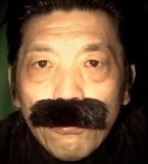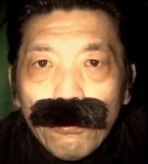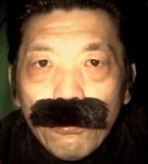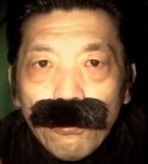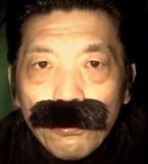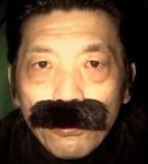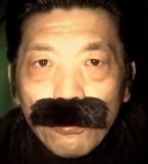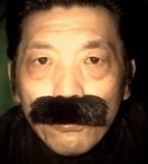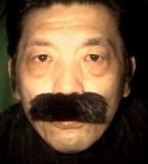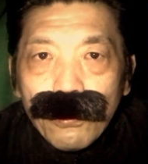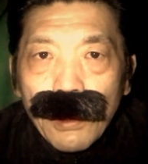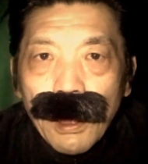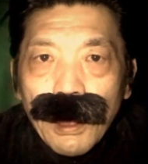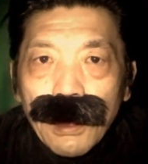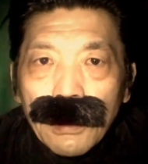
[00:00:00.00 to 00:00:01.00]

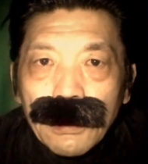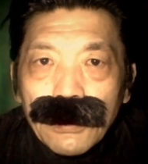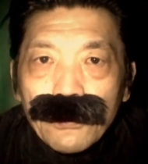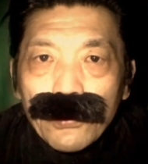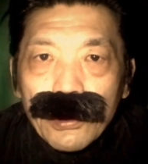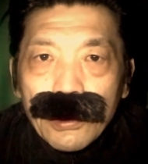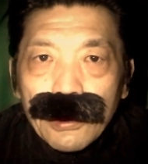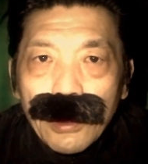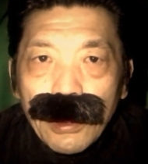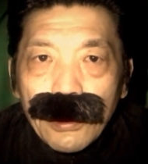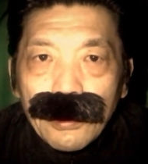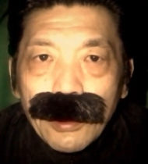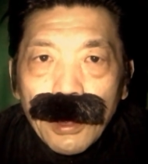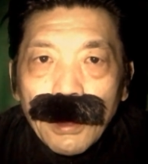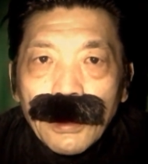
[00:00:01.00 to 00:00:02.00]
男が着て
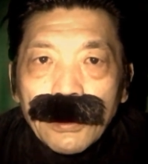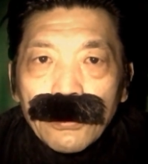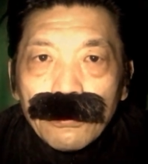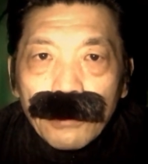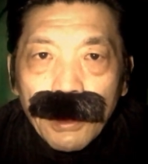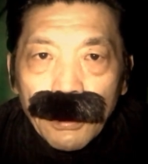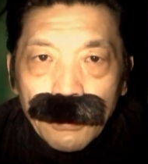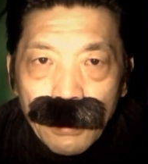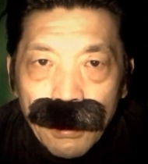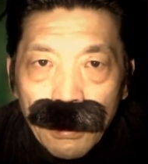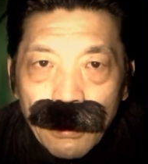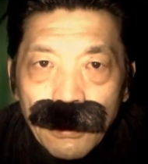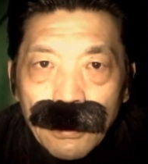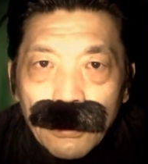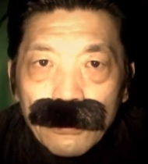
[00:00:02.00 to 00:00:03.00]
いた浴衣、
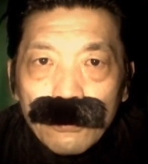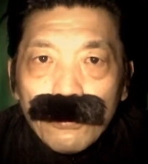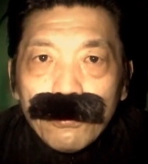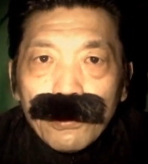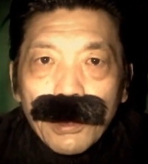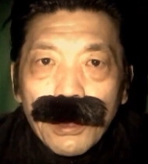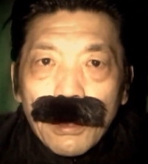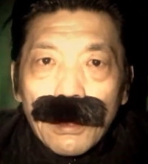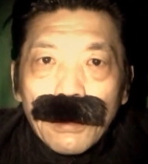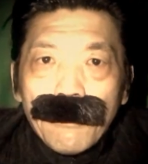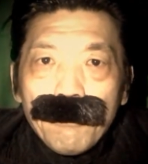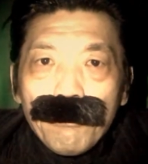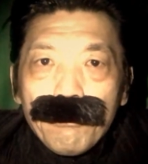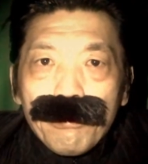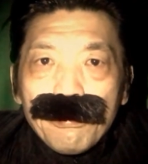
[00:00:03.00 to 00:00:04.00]
どうやら
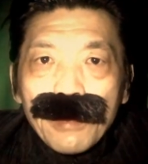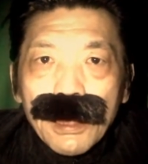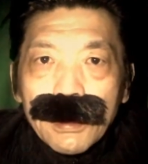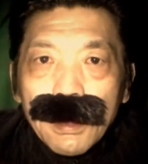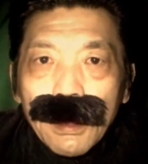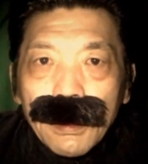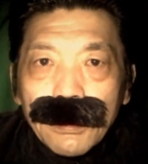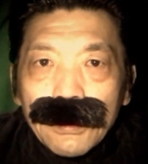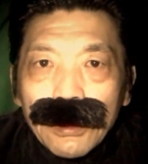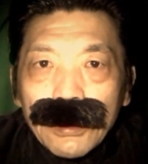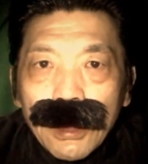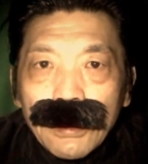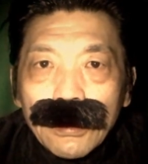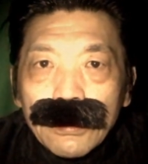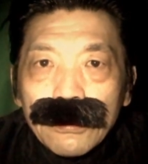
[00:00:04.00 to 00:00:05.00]
ぶら下がってい
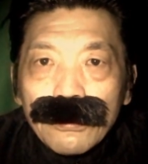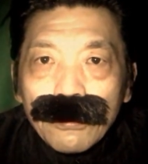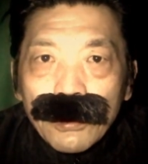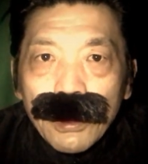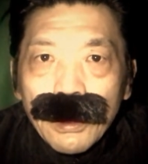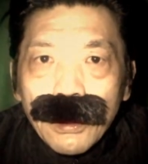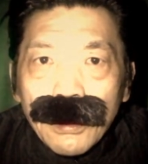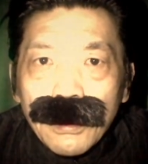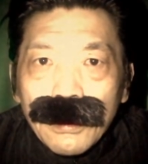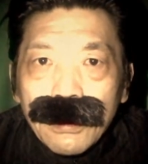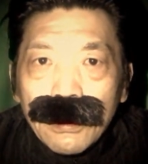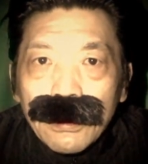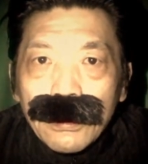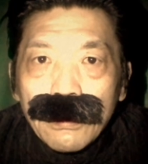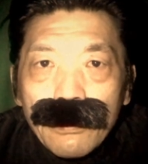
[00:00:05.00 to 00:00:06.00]
たんですよね。
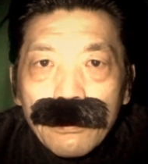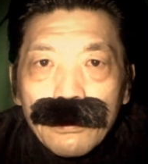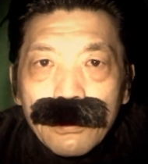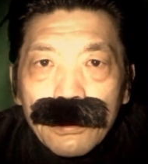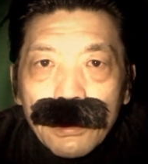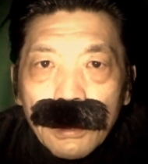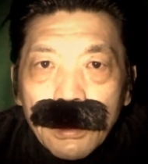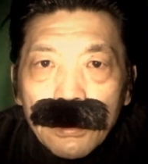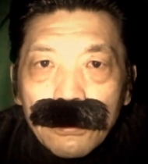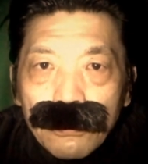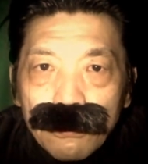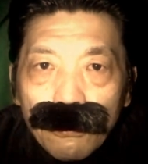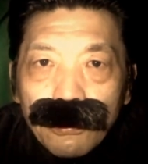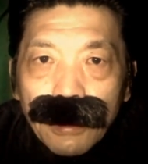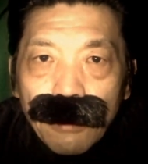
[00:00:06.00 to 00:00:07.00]
しかし、
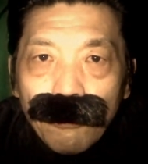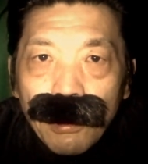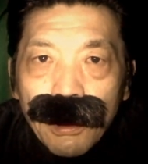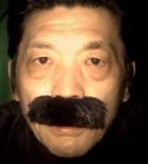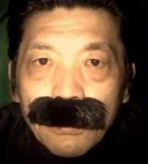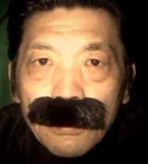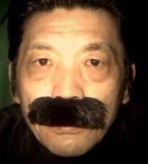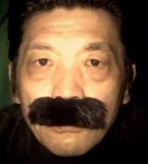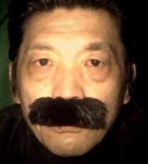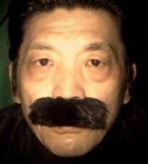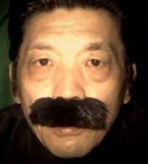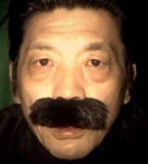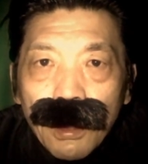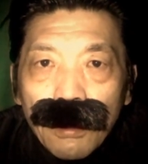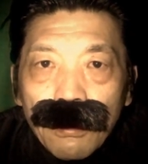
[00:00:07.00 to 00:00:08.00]
ゆうこさん分かっている
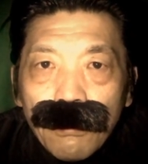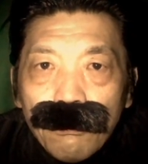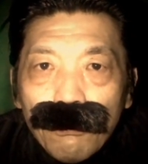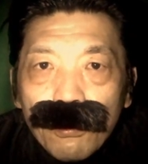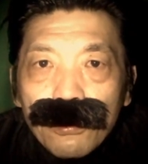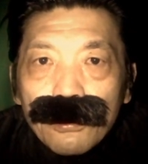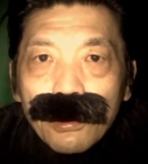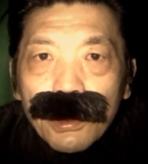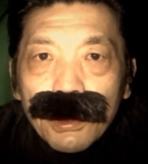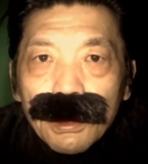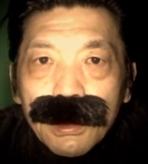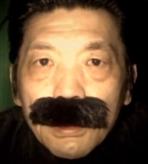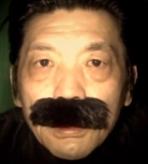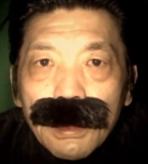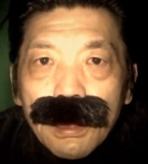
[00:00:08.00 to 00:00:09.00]
のは、もうそれ
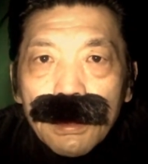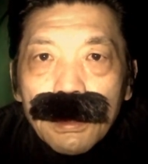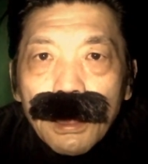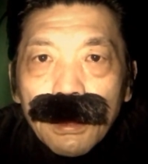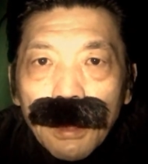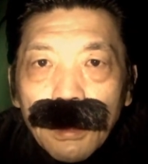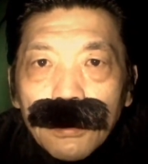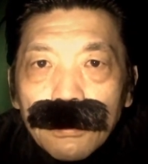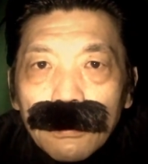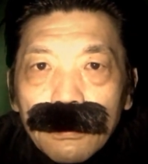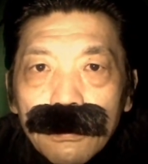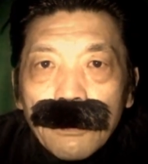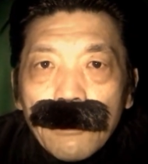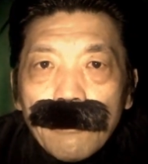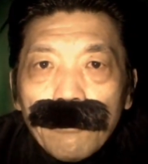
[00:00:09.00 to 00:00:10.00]
人間じゃない。
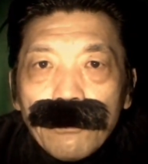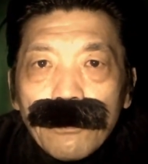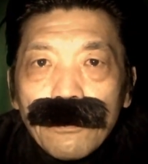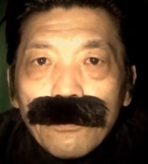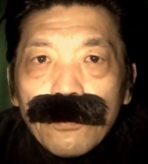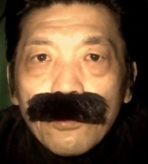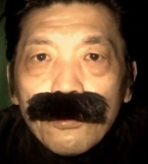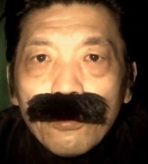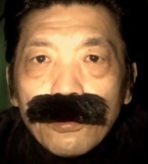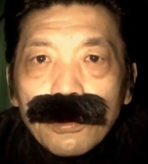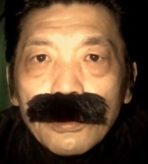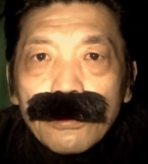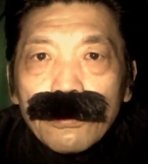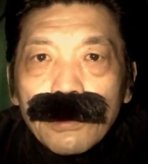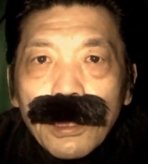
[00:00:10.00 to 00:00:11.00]
どう
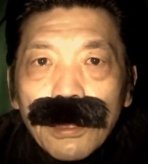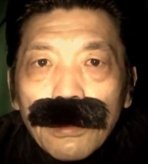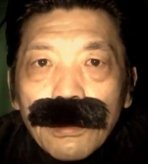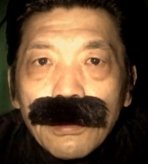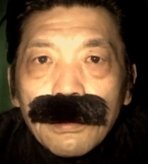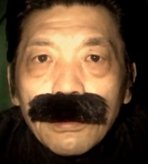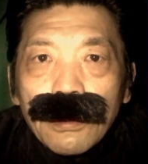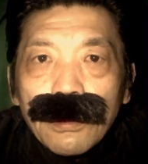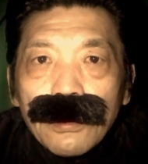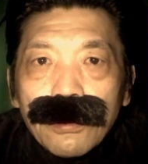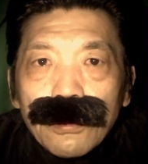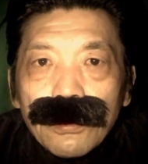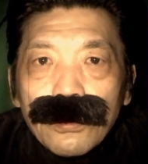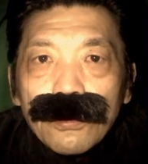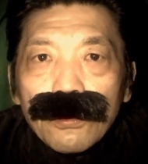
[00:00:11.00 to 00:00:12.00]
しようか。
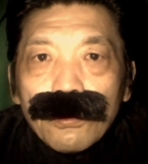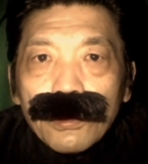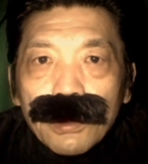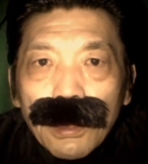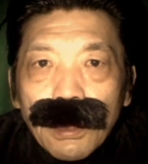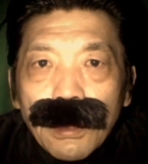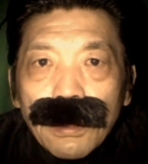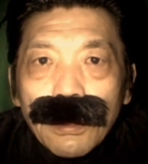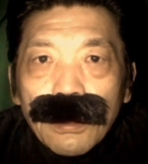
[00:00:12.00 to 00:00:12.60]
ゆうこさん、